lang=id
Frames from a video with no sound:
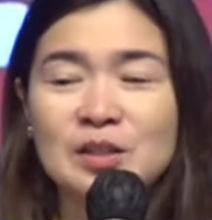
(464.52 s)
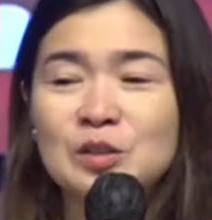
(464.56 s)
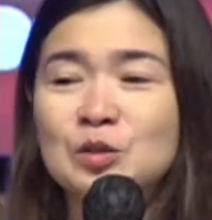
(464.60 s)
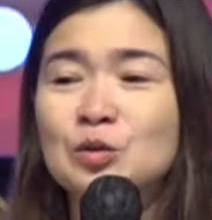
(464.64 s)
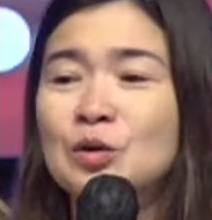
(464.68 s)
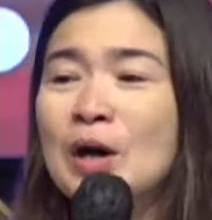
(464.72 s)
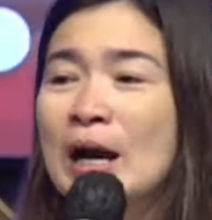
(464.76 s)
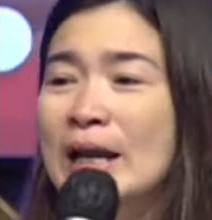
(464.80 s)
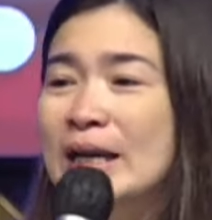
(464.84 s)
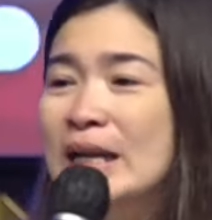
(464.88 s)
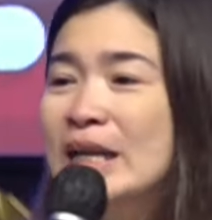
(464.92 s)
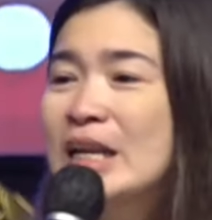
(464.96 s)

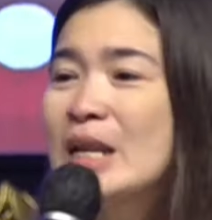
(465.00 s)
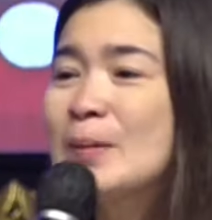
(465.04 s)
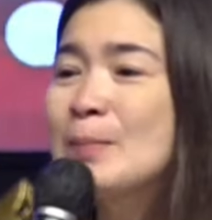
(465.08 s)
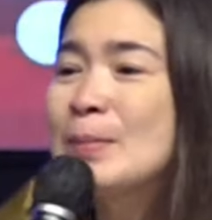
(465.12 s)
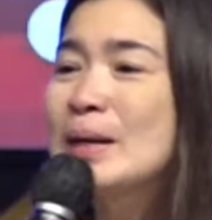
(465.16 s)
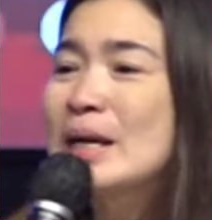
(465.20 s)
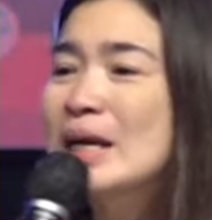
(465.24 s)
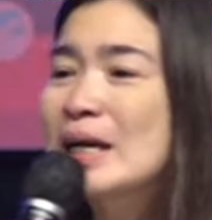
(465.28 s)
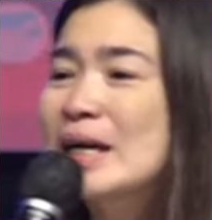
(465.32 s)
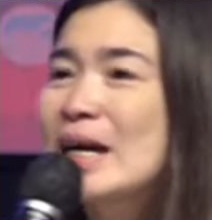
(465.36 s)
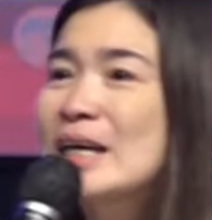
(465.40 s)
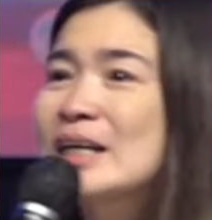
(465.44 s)
Tuhan ini
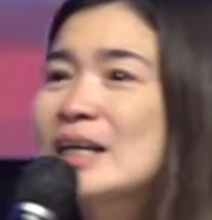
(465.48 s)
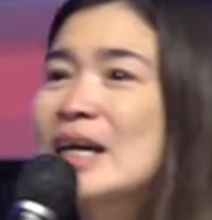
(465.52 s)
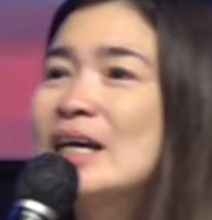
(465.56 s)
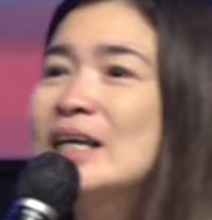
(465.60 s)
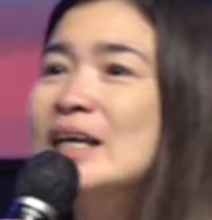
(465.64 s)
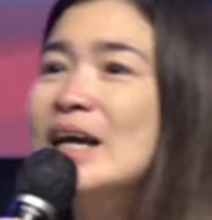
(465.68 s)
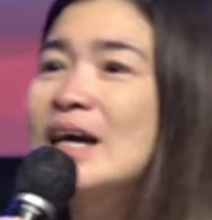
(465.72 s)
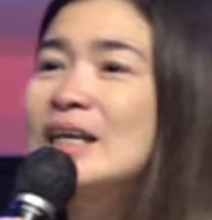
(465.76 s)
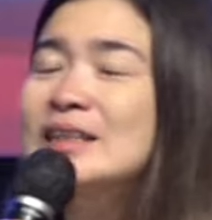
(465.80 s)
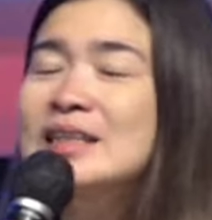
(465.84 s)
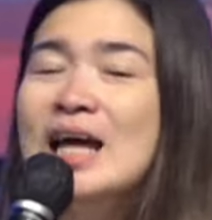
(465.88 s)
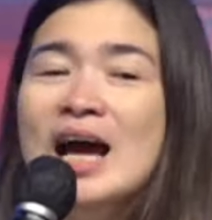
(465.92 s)

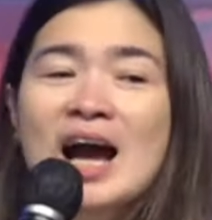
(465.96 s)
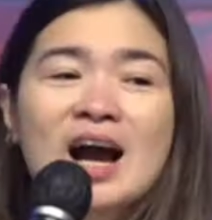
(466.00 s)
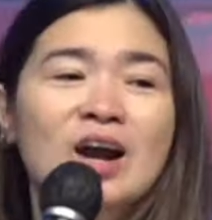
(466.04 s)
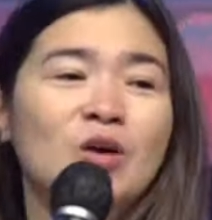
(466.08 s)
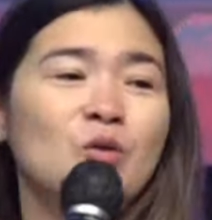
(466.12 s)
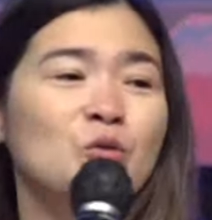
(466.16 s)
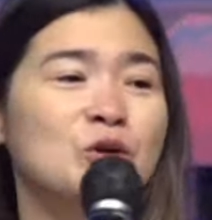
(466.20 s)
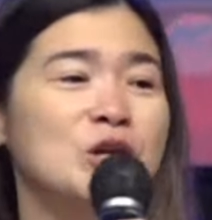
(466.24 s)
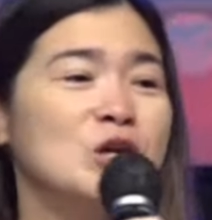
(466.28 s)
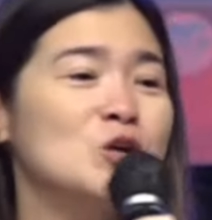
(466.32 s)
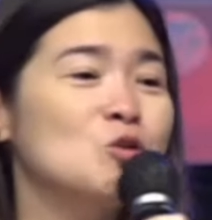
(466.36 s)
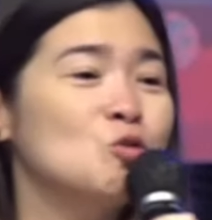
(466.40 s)
menekankan kata
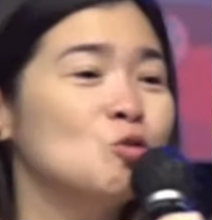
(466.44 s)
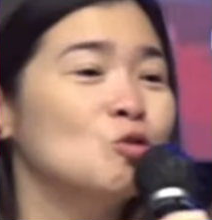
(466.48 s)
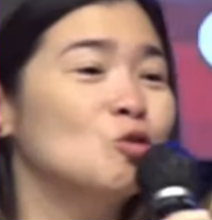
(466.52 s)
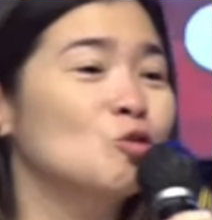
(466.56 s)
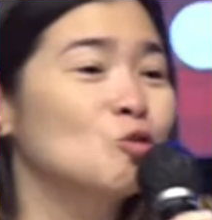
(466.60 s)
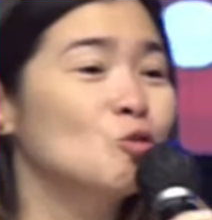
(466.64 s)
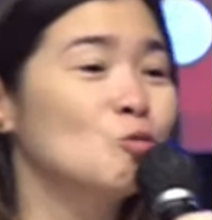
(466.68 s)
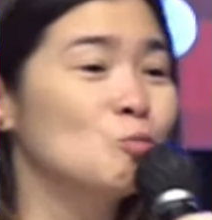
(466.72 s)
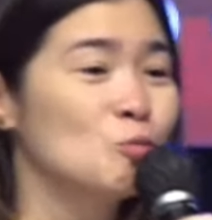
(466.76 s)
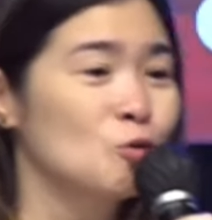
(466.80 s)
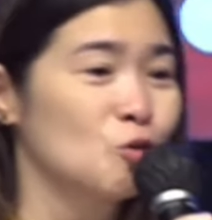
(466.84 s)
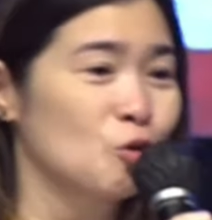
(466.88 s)
aku ini
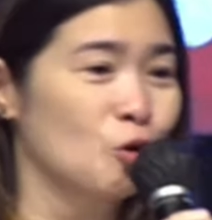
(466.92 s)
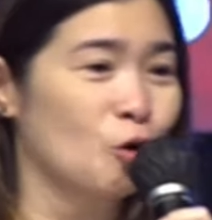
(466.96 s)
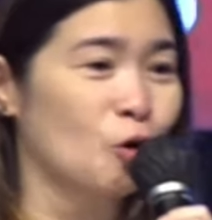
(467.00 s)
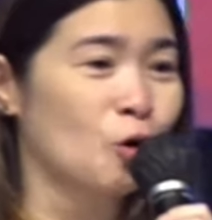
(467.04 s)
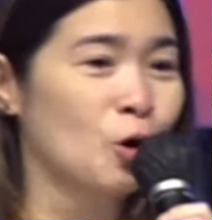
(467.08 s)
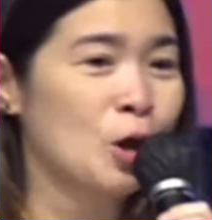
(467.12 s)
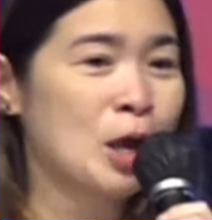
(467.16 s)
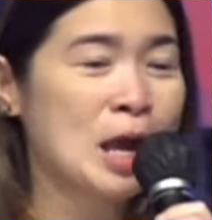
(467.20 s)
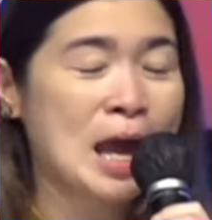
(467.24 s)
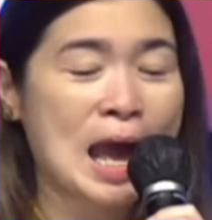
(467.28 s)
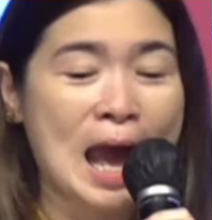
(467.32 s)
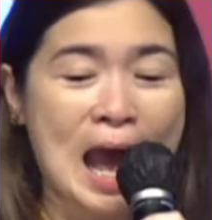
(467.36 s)
gurumu loh.